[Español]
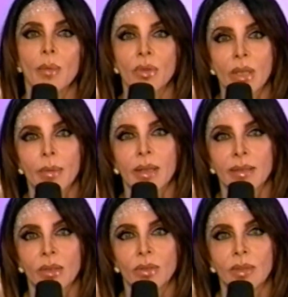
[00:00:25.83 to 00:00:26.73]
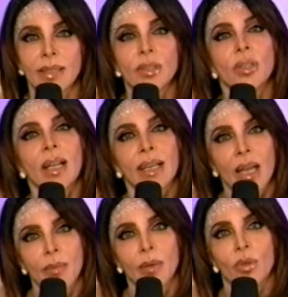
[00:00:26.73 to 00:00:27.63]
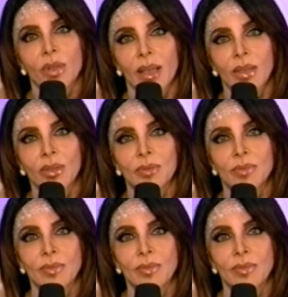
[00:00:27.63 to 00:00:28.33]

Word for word: Vamos a ver esto, la señora Carmen Montejo.